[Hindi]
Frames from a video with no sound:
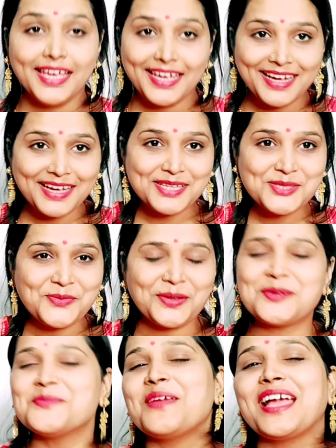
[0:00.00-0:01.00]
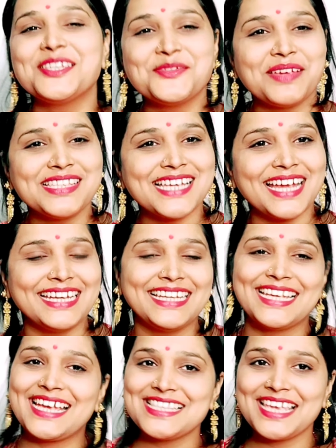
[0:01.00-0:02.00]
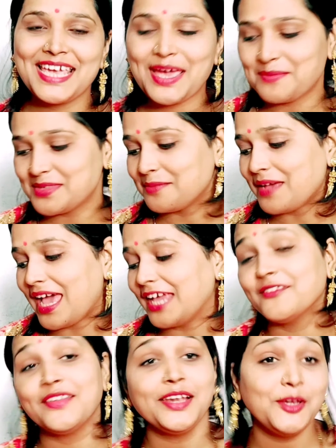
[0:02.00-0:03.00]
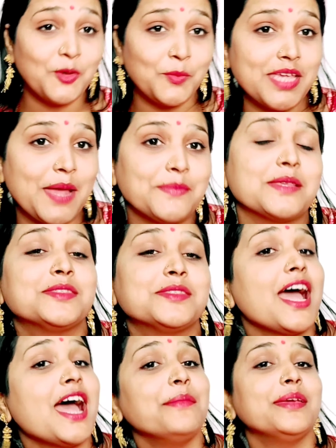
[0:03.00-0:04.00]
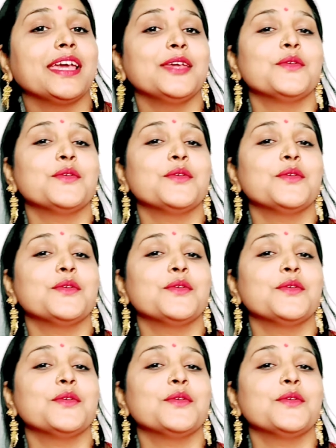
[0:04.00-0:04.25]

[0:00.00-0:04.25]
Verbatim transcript: हे गाइस वेलकम बैक टू माय चैनल कैसे हैं आप सब आई रियली होप कि आप सब जहाँ भी गए